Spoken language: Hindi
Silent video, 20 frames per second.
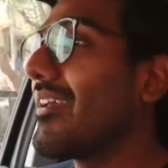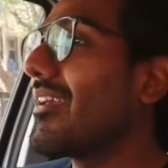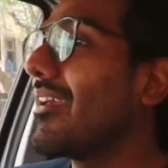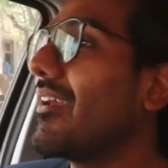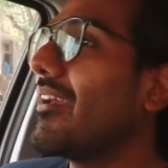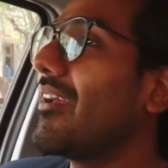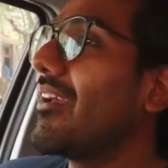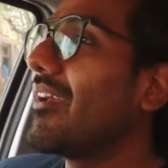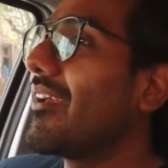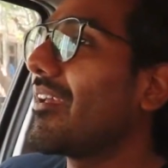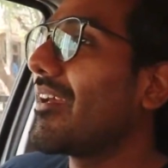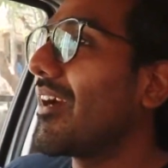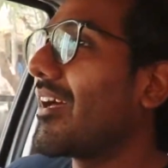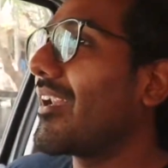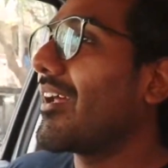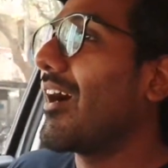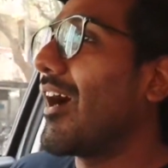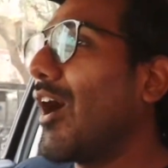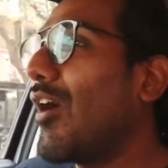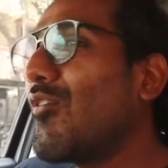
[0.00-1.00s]
के
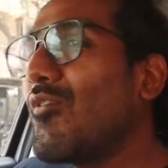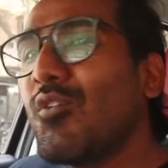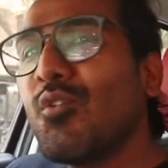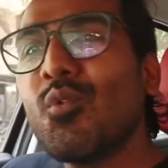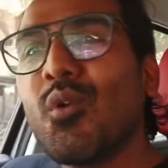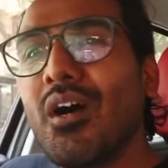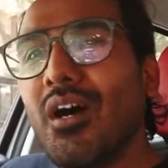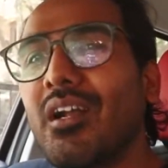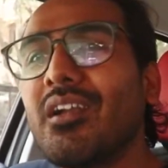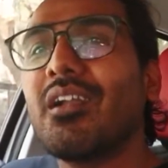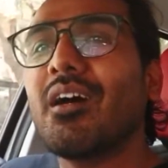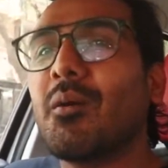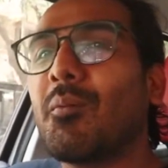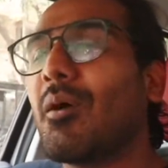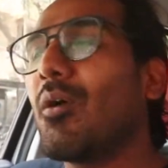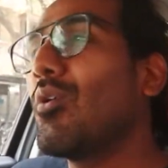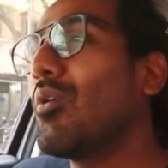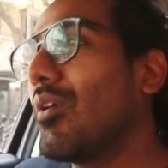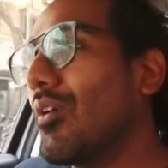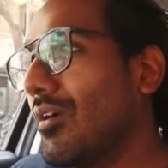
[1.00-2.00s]
यार हाउ यू अर्न
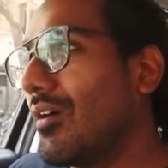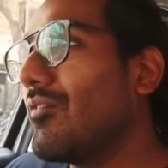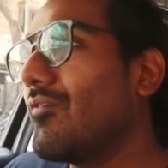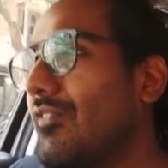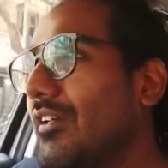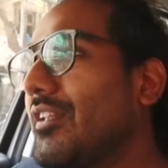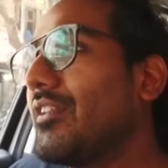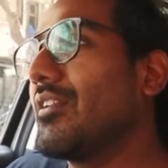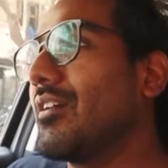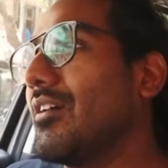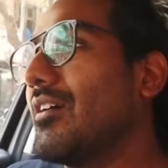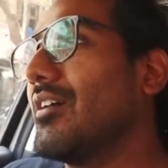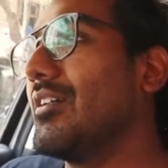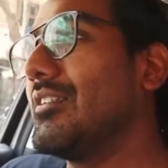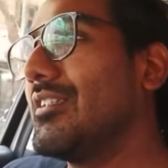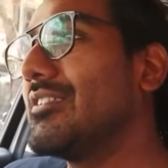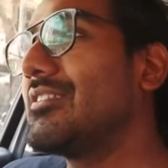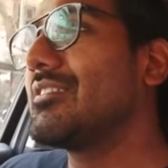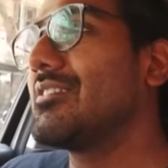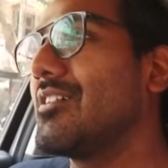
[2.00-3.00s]
अबाउट विथ
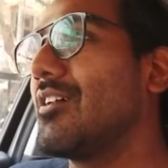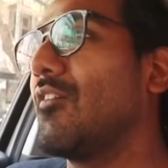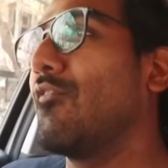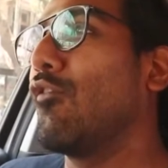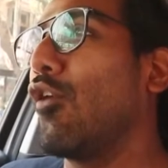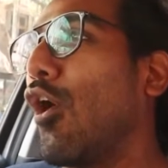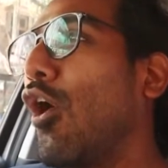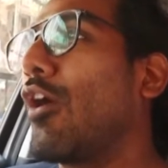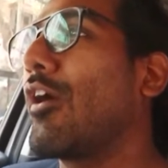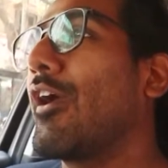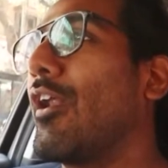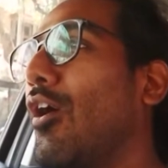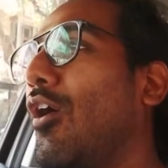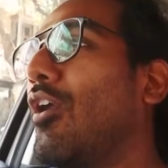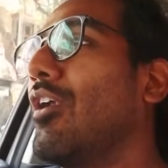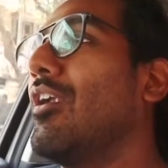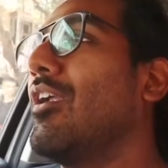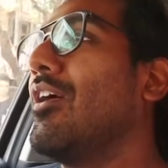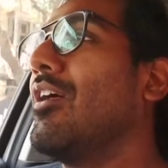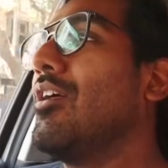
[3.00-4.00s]
दिस ब्लॉग एंड
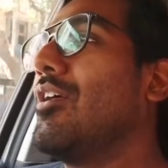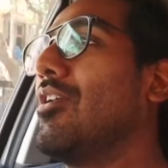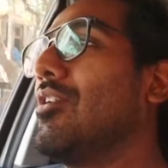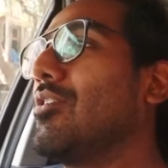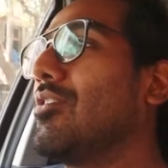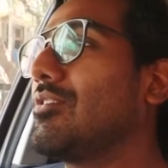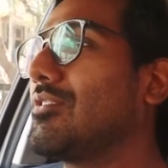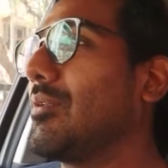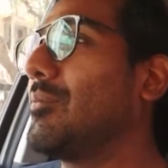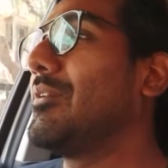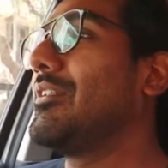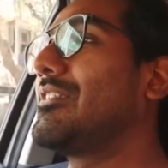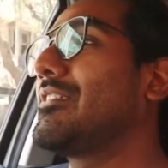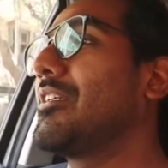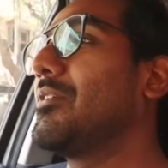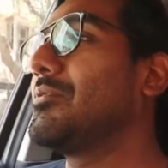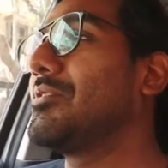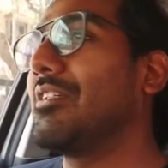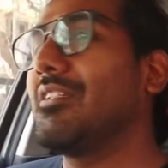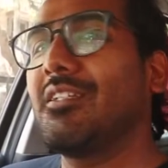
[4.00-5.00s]
ऑल तो सब
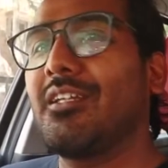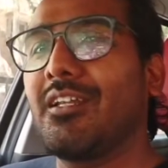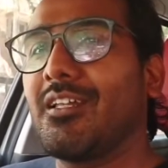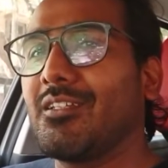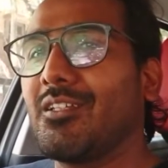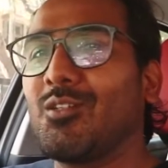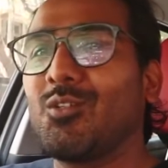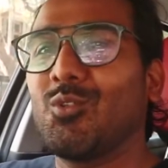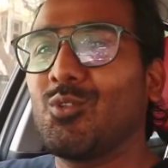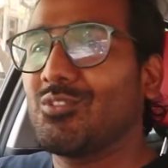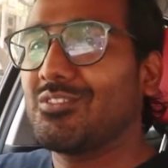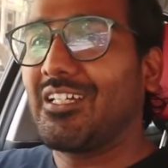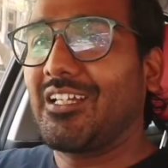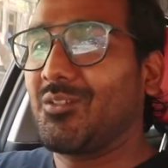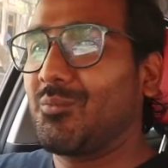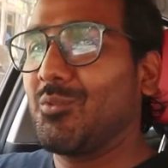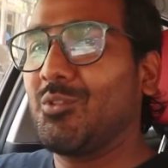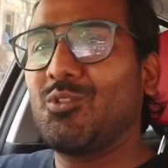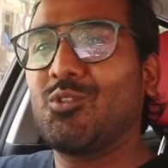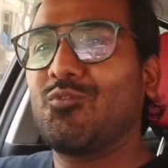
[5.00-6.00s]
डिस्क्रिप्शन दे रहा था तो
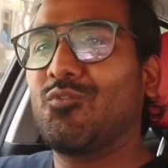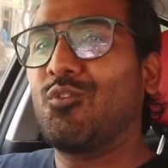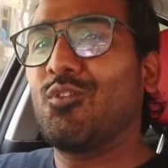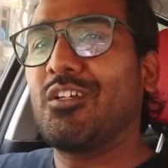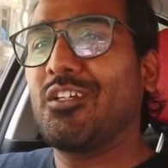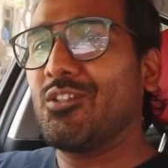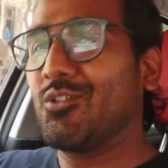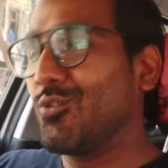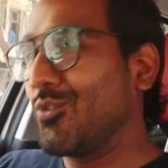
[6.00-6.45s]
साथ में जो फुटेज